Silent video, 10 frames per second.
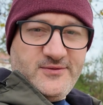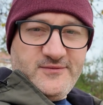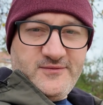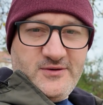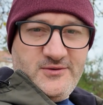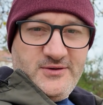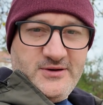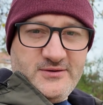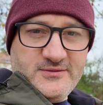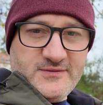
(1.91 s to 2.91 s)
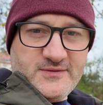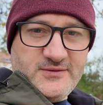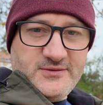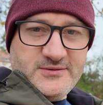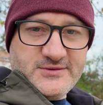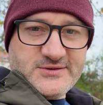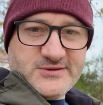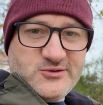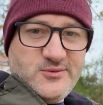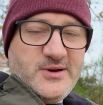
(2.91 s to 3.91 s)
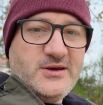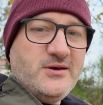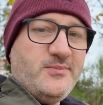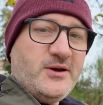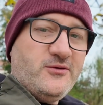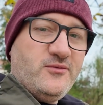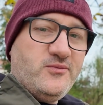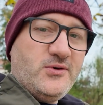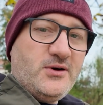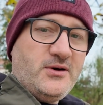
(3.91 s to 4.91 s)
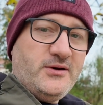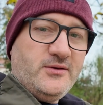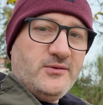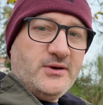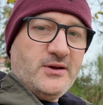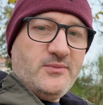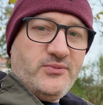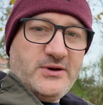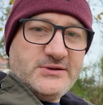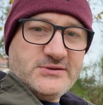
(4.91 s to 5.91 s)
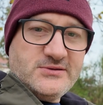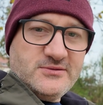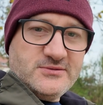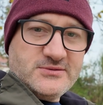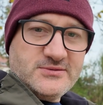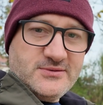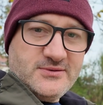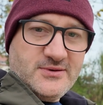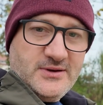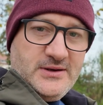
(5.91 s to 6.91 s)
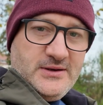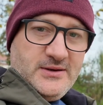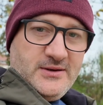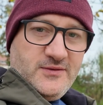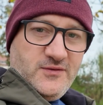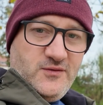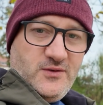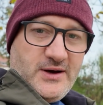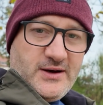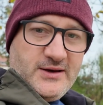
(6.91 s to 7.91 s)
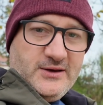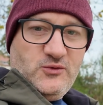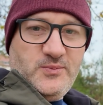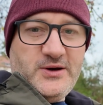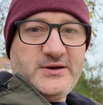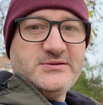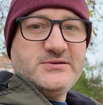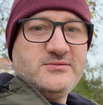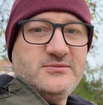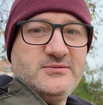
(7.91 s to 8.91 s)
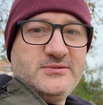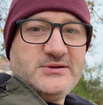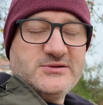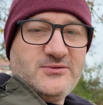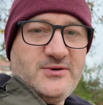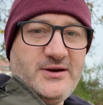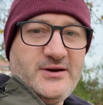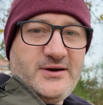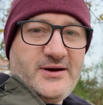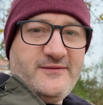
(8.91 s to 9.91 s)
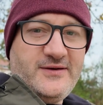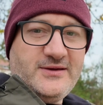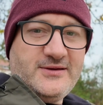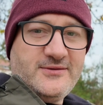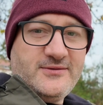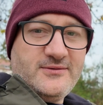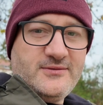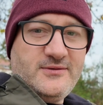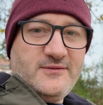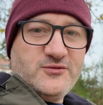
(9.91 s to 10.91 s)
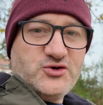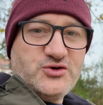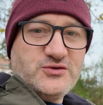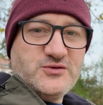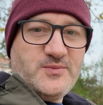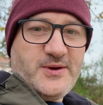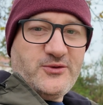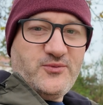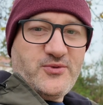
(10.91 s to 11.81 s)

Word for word: On voit le lien entre sommeil et perte de poids et on regarde un peu la science euh, de la récupération et son lien avec euh, vos chances de perdre du